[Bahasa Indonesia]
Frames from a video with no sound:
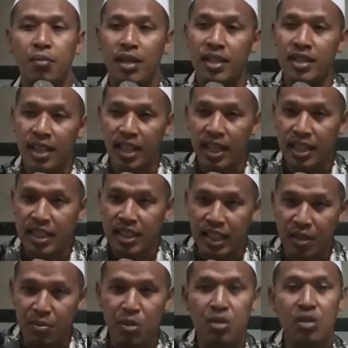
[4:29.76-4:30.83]
Bejeng
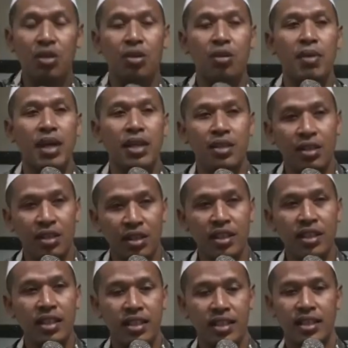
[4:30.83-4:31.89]
kajengi poso
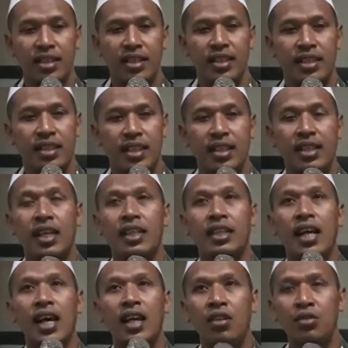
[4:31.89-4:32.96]
Ramadan kakak
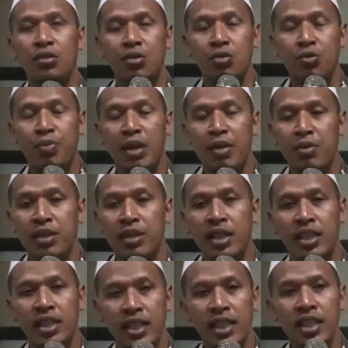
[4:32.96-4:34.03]
dalu supe
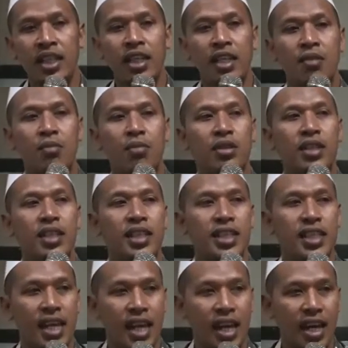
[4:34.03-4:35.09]
boten di boten
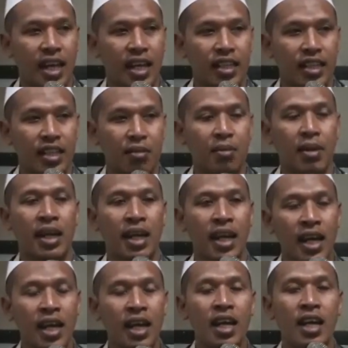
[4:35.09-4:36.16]
iya
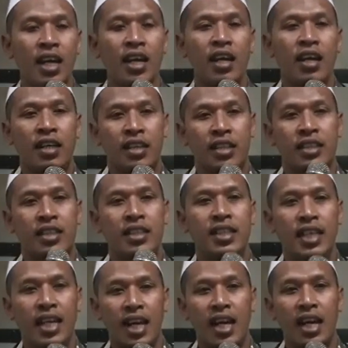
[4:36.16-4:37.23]
maka
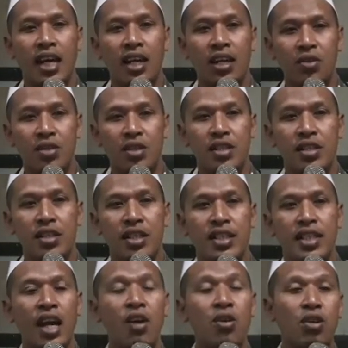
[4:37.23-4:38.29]
dia harus
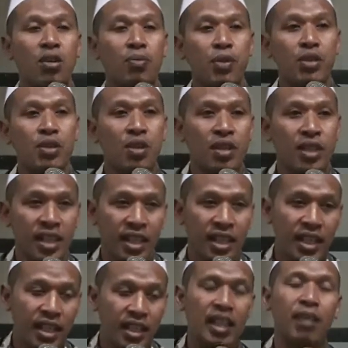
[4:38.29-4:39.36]
nyaur
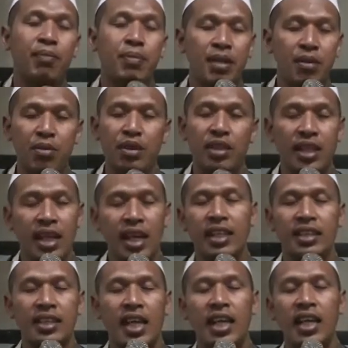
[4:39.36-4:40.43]
posoni tapi boten
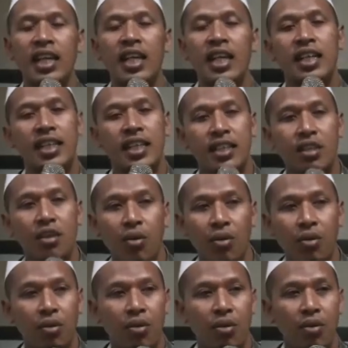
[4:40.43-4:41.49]
angsal
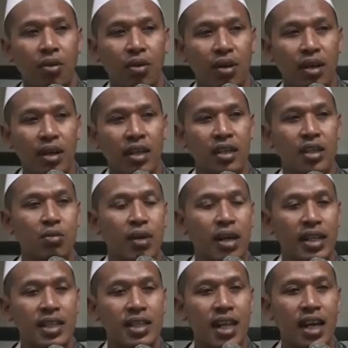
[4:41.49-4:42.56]
nedo
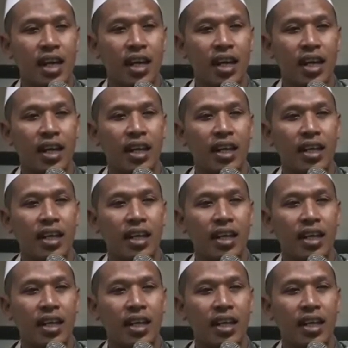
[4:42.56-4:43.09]
kecuali sak